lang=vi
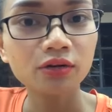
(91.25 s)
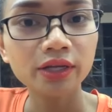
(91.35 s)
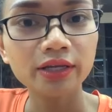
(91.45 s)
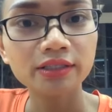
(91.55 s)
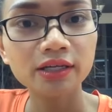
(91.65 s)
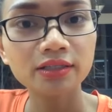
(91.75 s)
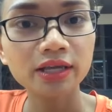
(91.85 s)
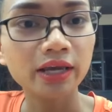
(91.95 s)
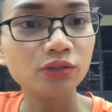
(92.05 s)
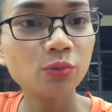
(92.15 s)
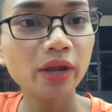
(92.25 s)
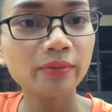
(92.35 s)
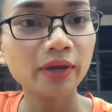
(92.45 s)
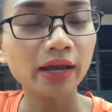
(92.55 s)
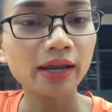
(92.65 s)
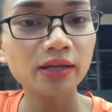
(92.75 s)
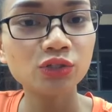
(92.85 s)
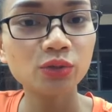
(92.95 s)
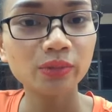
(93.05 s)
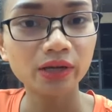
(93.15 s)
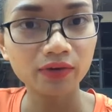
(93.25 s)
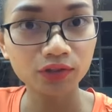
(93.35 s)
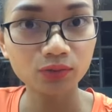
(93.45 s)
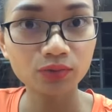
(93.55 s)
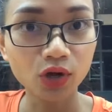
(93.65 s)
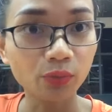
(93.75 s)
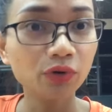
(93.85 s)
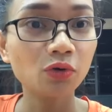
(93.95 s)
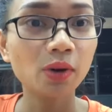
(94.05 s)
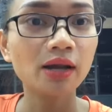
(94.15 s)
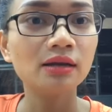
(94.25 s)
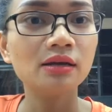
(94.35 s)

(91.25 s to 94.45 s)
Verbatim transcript: có thể chia sẻ giúp em cái livestream này vào trong nhóm được không ạ?